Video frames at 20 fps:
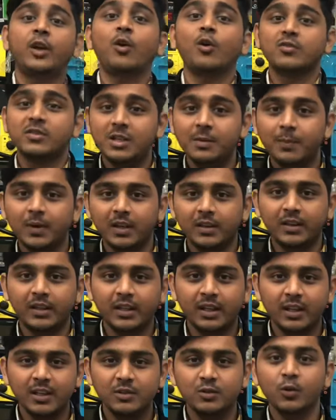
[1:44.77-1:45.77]
कॉस्टली पड़ती
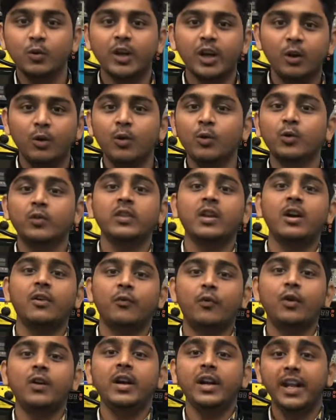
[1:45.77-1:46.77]
है जो कि लोग उतना
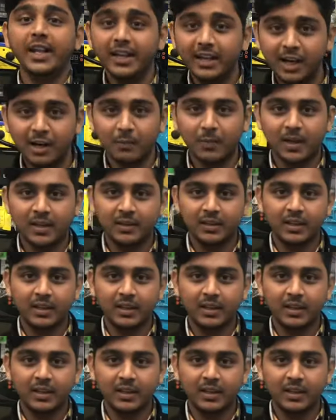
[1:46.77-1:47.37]
अफोर्ड नहीं कर पाते